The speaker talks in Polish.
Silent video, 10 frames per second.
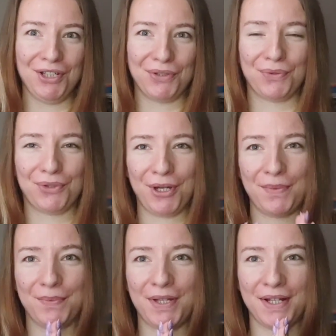Jezus,
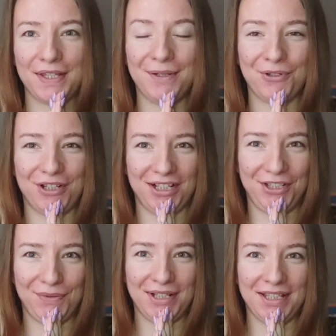żebym teraz nie
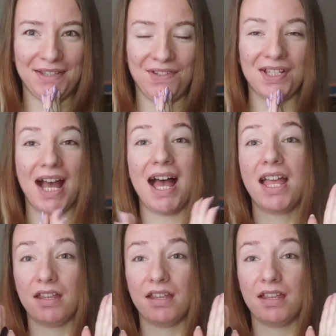przekręciła nazwiska.